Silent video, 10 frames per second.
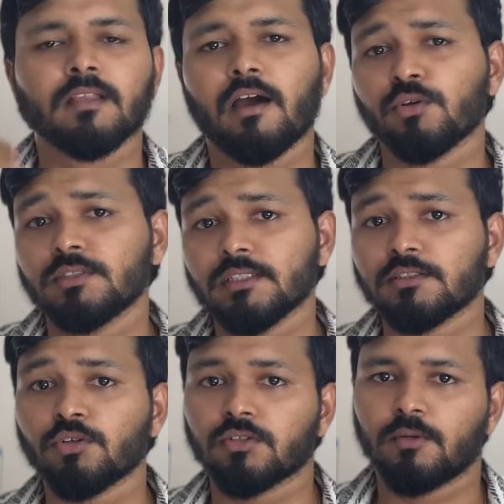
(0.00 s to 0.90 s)
அரௌண்ட் சிக்ஸ்
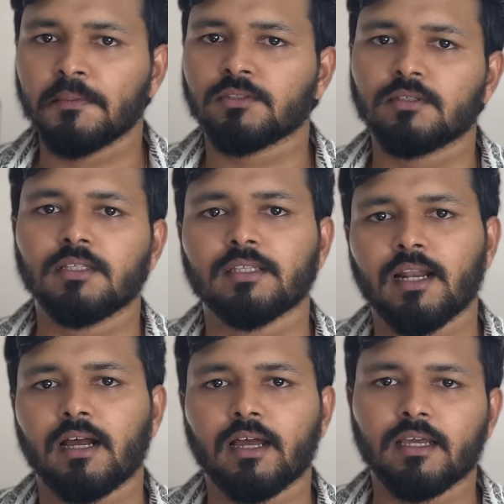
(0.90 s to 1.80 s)
தௌசண்ட் ருபீஸ் வந்து
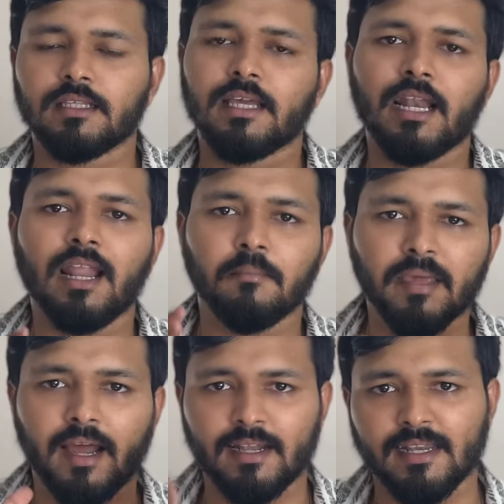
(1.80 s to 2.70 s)
தராங்க இது
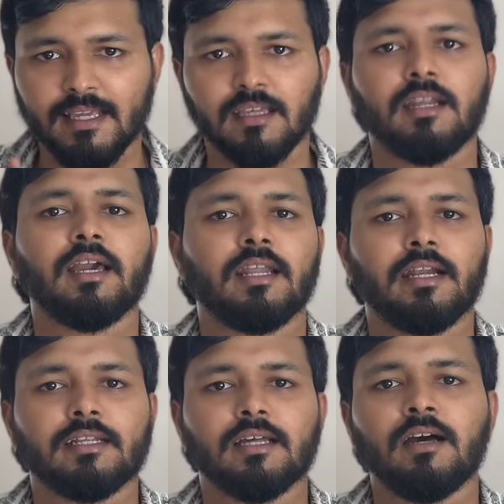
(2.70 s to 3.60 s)
எல்லாமே அன்னைக்கு ரே
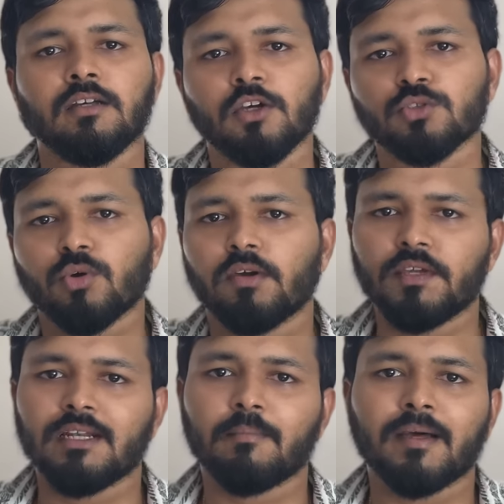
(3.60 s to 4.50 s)
ரேட்டு தான் ஸோ உங்கள்
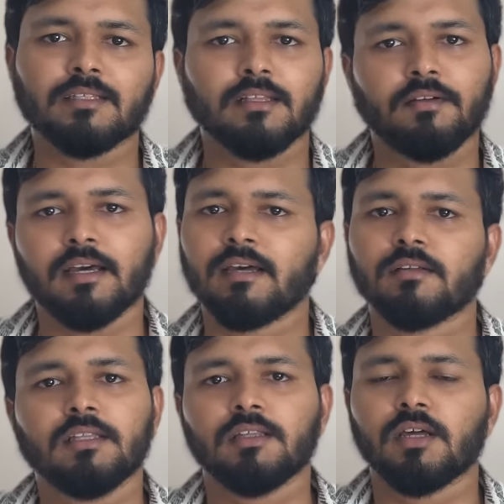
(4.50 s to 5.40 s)
வீட்டில் பார்த்ததை விட
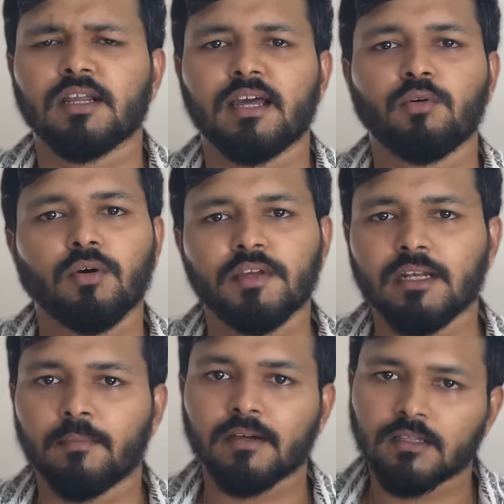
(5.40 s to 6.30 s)
வந்து இது இருக்காது உங்கள்
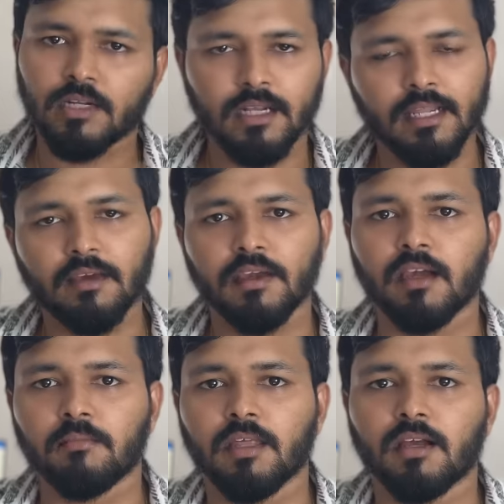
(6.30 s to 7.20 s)
வீட்டில் பார்க்குறத விட நிறையவே
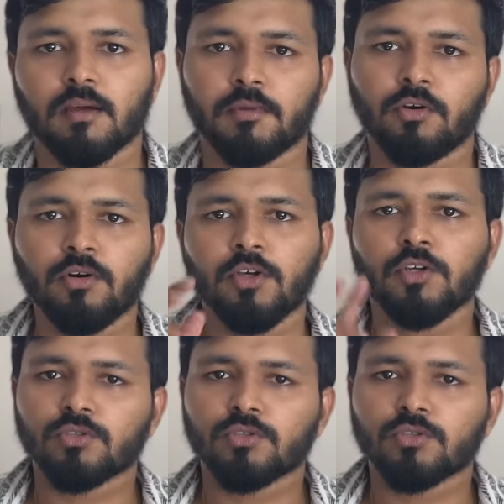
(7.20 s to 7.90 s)
கம்மியாக தான் காமிக்கும்